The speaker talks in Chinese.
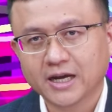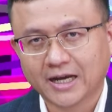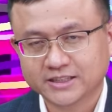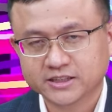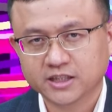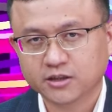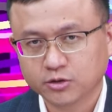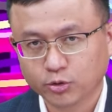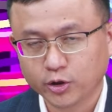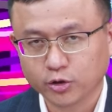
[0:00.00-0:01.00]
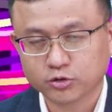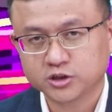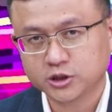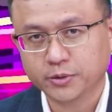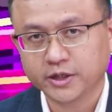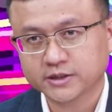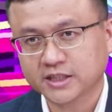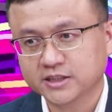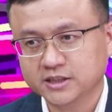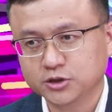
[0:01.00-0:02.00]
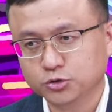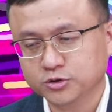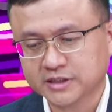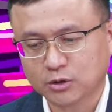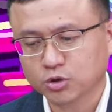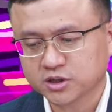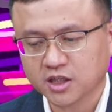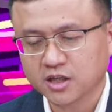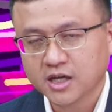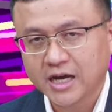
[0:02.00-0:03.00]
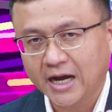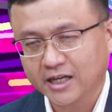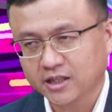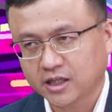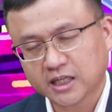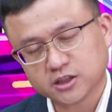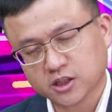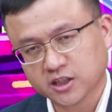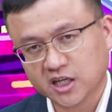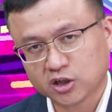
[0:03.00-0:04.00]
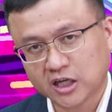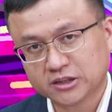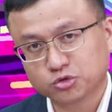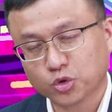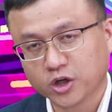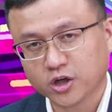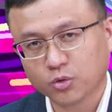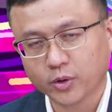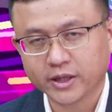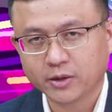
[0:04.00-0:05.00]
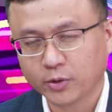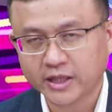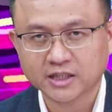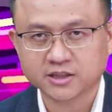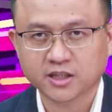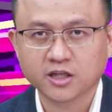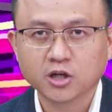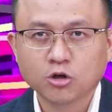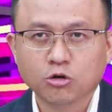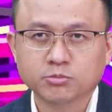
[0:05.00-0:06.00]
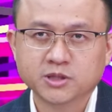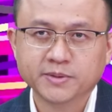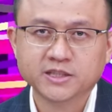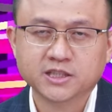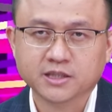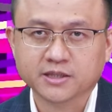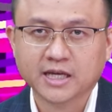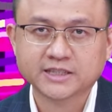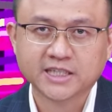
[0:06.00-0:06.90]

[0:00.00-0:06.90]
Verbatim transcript: 还是呢会有机会呢再继续涨，或是呢呃开始可能要开始做一个回回档？这里我们这边请大